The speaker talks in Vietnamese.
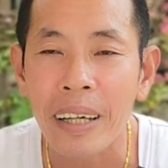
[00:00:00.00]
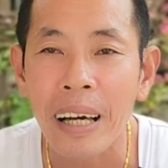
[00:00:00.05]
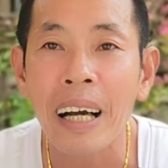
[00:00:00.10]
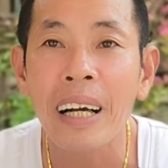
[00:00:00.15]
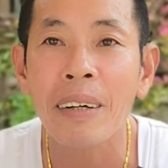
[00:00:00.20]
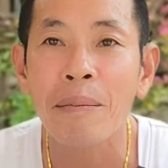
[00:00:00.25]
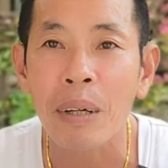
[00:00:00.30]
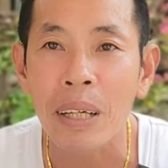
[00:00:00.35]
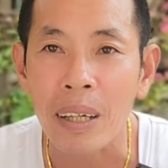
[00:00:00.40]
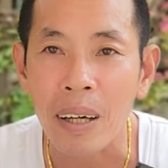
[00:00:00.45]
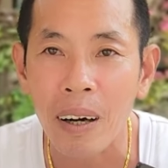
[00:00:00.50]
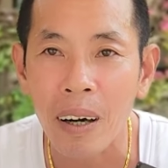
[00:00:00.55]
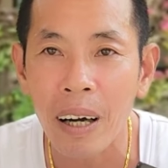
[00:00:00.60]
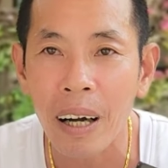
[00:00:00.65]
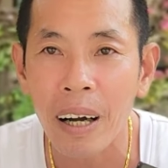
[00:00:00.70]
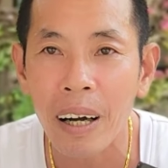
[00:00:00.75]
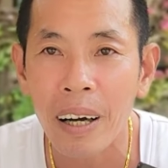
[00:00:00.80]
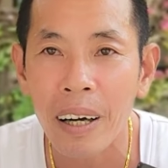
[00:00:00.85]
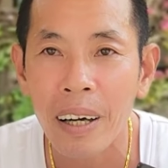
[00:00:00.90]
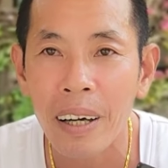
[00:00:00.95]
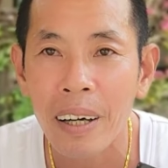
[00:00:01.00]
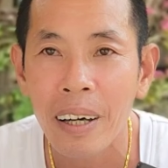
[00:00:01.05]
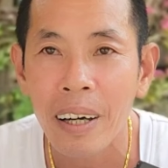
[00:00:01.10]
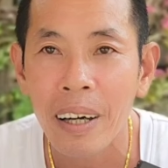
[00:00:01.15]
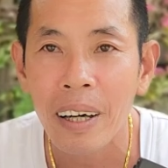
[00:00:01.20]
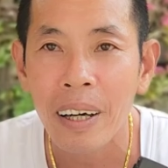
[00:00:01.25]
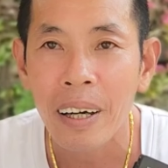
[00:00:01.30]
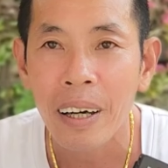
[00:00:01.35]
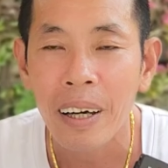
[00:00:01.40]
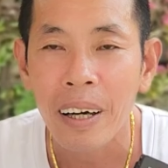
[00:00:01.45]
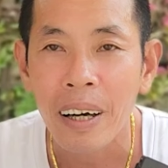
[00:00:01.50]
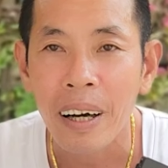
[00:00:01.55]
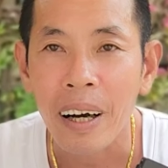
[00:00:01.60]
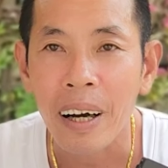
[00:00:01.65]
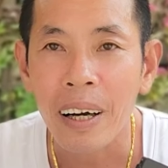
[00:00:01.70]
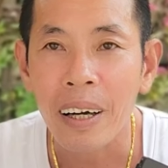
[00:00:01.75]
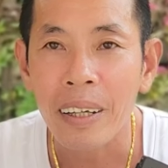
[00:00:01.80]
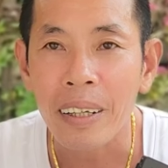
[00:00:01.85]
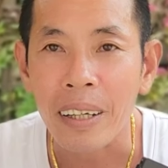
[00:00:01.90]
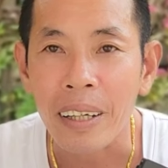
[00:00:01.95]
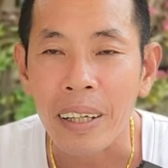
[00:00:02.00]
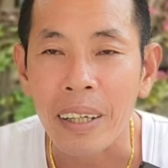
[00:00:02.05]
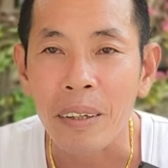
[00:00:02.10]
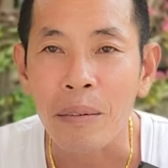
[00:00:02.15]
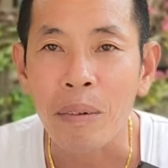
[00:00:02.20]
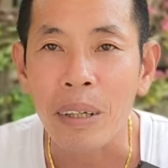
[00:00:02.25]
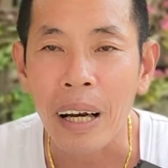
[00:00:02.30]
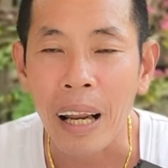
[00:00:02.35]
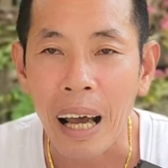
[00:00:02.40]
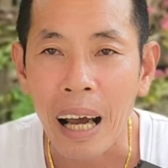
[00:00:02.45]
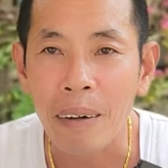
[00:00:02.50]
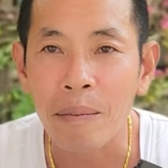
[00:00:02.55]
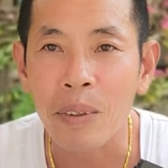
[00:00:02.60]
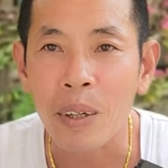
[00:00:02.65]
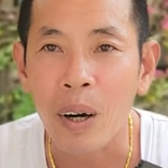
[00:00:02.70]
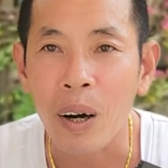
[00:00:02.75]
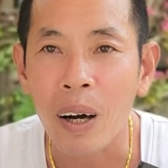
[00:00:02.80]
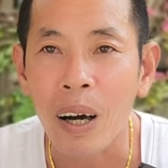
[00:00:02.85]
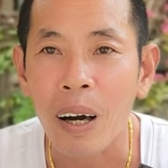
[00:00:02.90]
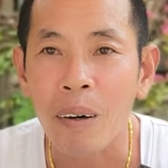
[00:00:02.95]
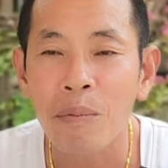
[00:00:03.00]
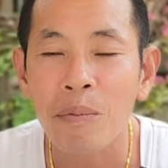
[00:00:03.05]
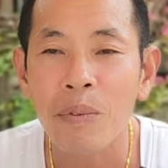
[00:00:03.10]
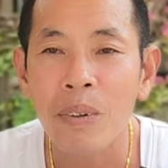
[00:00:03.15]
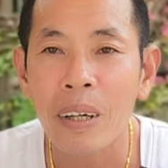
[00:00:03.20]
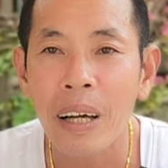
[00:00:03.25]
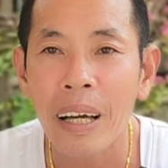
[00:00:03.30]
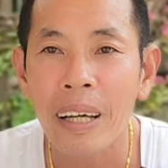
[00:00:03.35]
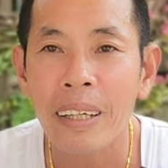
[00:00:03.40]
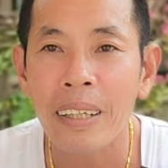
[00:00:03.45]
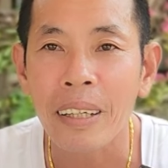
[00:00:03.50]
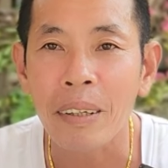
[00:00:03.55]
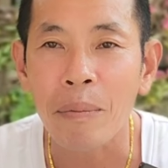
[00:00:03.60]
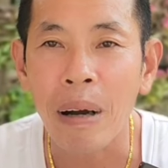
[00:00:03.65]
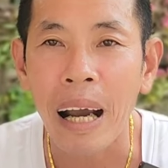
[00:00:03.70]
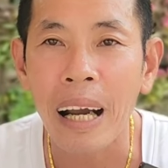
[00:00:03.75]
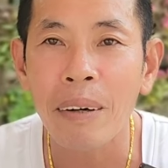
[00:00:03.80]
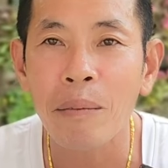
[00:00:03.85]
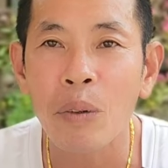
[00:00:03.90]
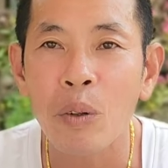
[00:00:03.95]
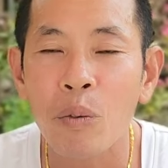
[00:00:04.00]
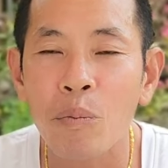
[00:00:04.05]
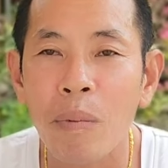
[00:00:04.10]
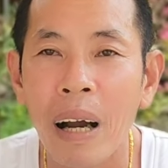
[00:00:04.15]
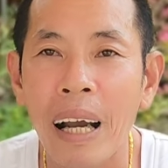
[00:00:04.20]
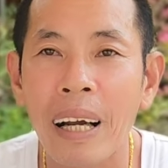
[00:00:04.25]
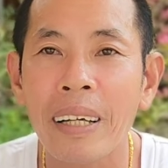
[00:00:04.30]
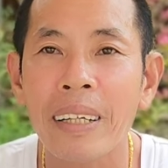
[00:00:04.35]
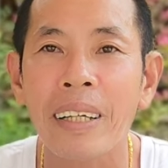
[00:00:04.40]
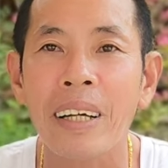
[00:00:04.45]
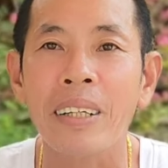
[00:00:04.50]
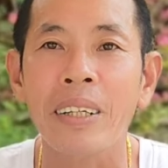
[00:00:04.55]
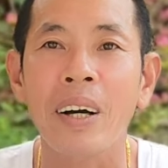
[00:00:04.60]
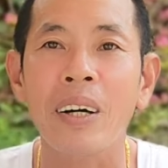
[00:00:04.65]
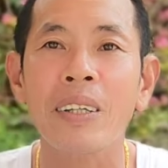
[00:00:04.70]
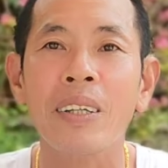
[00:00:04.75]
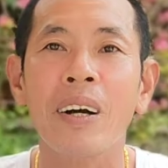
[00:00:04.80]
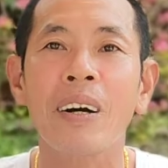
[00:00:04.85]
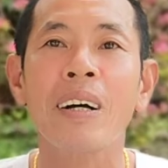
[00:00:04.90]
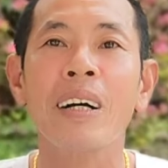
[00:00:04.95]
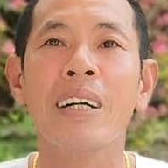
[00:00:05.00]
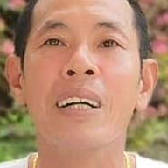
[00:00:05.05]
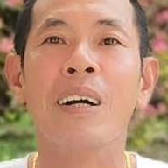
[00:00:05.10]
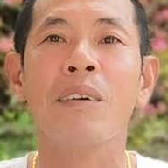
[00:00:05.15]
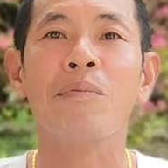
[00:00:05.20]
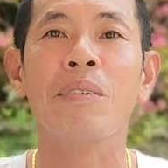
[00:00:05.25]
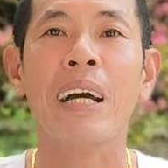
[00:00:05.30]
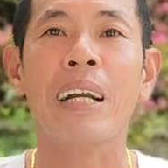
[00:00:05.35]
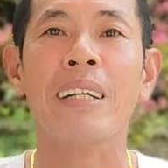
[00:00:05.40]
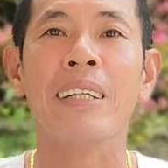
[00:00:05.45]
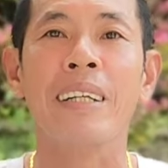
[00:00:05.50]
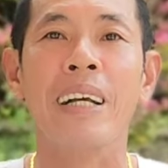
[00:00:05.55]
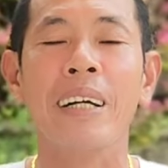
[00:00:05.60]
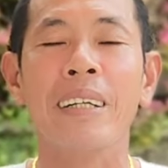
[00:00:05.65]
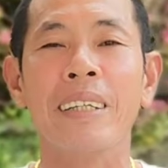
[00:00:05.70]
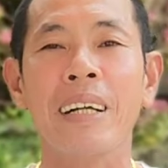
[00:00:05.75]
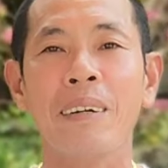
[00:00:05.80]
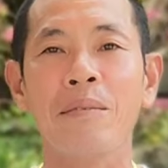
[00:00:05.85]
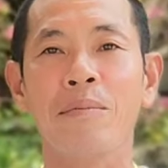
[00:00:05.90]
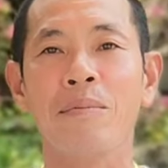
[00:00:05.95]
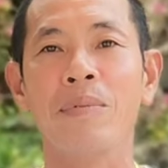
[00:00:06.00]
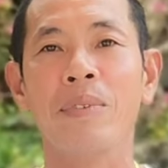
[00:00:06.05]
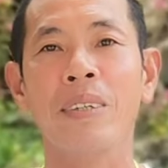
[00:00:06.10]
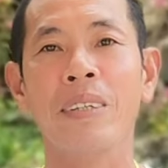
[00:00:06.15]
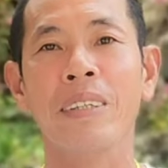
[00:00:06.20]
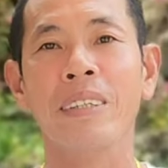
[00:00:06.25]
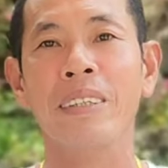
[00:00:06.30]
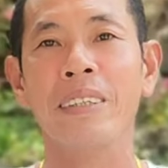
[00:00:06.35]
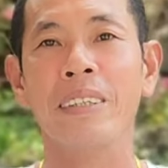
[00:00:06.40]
đất mình có dạ dạ à, thì mình làm còn không ấy thì bán buôn bán cái gì nhỏ nhỏ cọc cạch giao chồng à,